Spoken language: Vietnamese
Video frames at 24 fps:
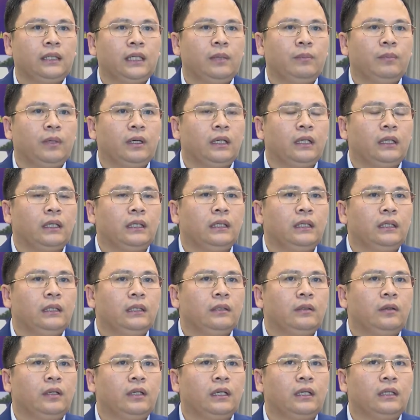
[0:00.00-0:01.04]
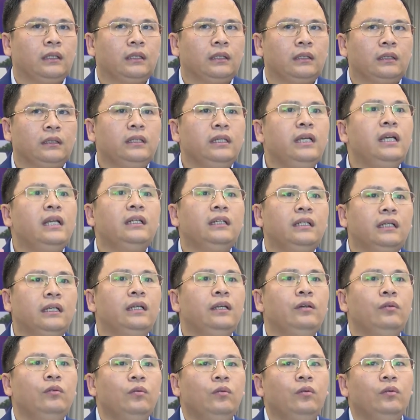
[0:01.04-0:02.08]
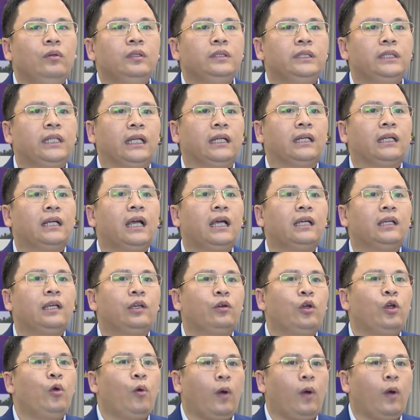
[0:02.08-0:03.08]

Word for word: để mà gọi là nghiên cứu triển khai quy